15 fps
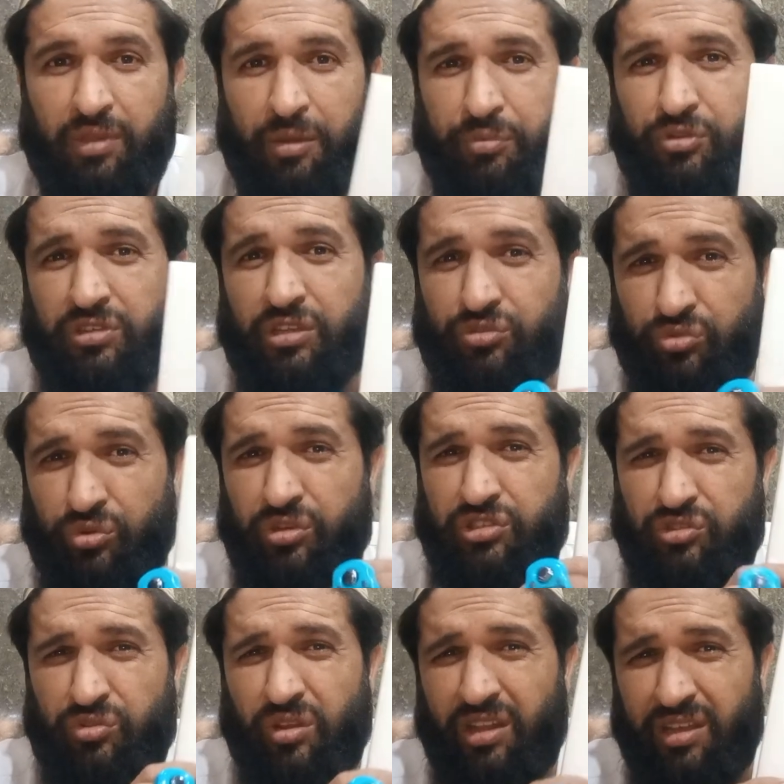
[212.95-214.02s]
आपके साथ थोड़ी
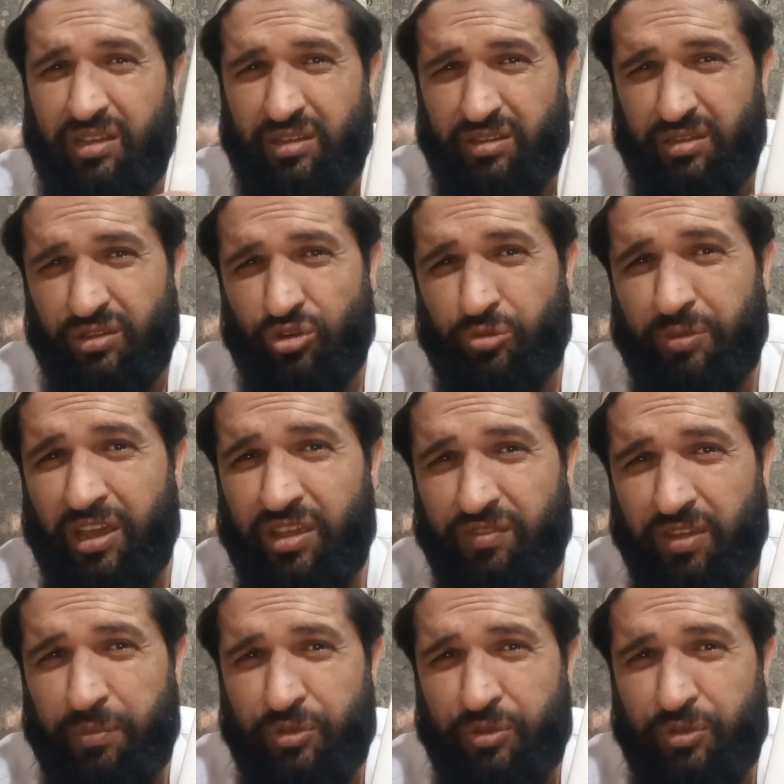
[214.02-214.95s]
सी जो है ना नुमाए